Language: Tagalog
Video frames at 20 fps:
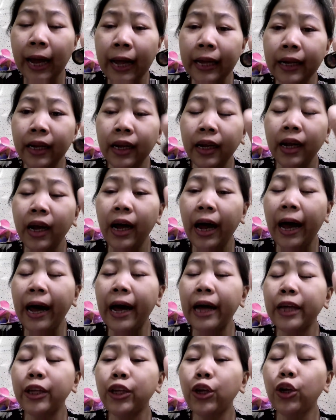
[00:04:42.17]
Yan.
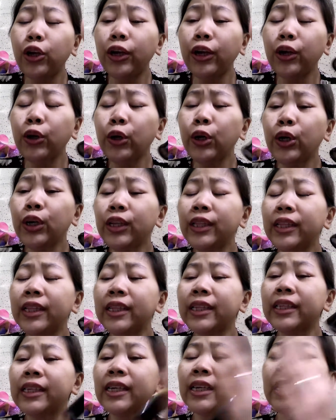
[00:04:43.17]
Yun yung
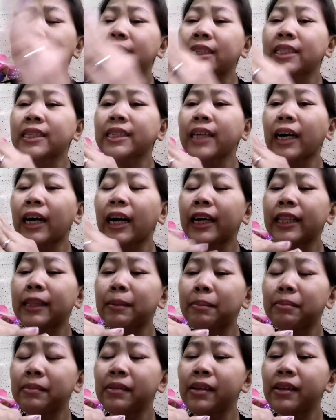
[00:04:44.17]

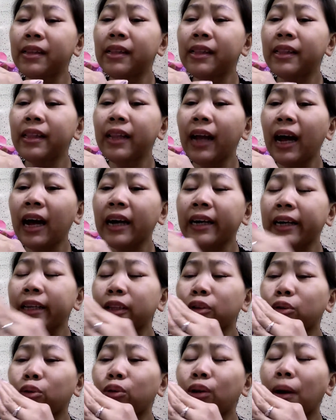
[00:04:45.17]
sakat
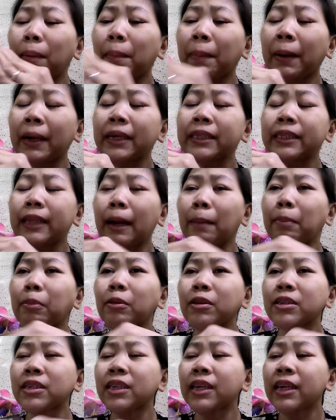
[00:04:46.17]
takat ko na part.
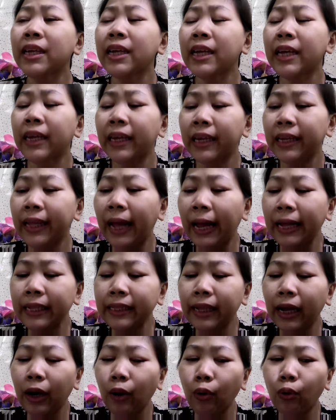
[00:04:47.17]
Tapos,
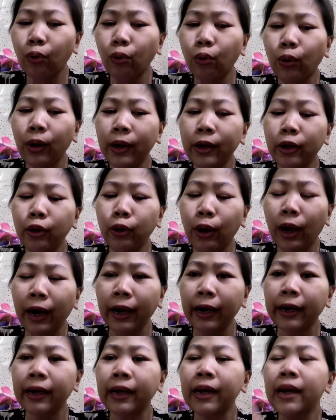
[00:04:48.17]
inaanda ko kung ano yung
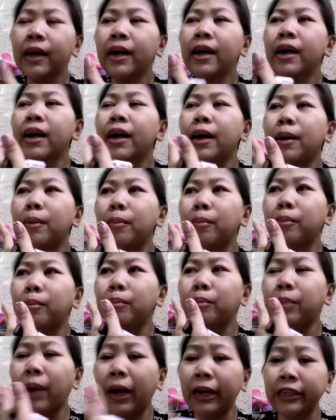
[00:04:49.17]
aking
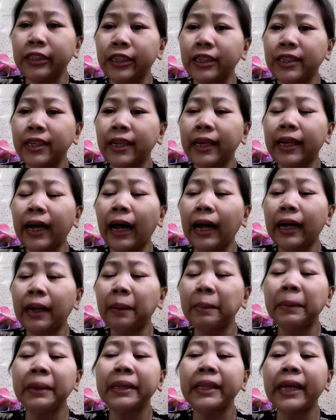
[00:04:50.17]
brushes na
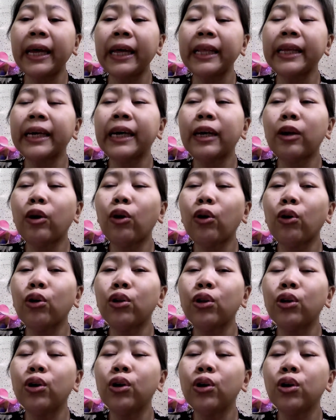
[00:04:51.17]
gagamitin,
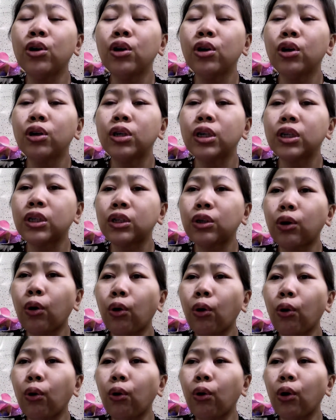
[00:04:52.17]
ganon.
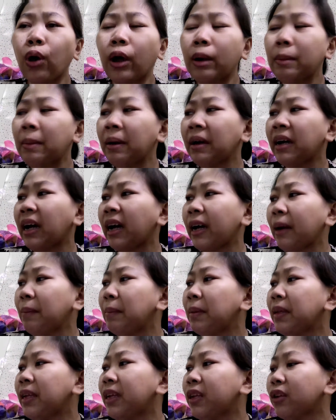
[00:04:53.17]
So, ano
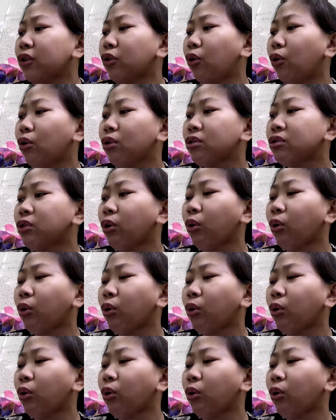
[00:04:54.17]
magagamitin ko.